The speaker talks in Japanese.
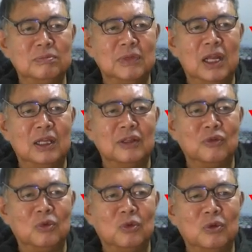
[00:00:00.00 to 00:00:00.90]
まあ、
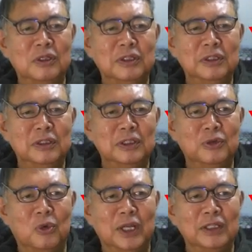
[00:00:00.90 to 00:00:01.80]
その、
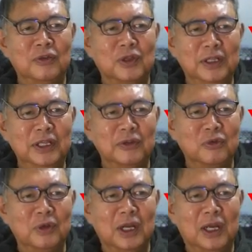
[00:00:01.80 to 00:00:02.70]
どうなんですかね、
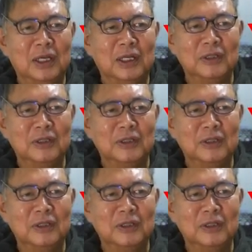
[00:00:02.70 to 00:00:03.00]
それが。あ